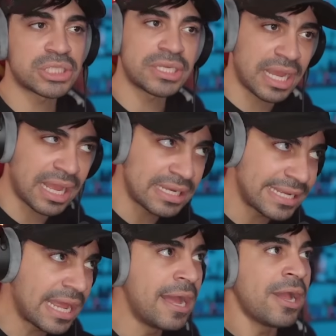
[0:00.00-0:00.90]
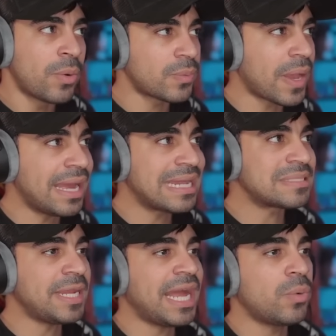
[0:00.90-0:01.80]
جدا قليله واتوقع
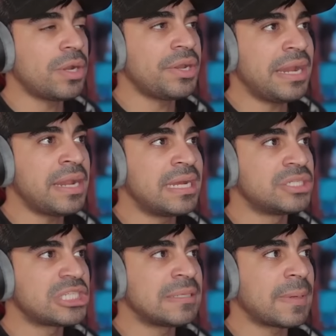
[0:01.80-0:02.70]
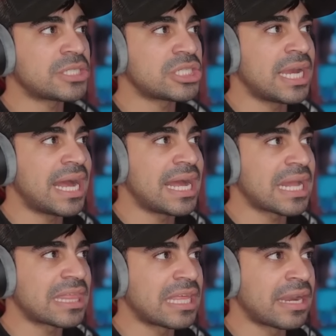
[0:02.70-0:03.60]
لازم نحاول ان احنا نجيب اشياء
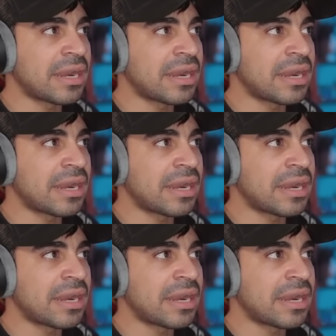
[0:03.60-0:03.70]
اكثر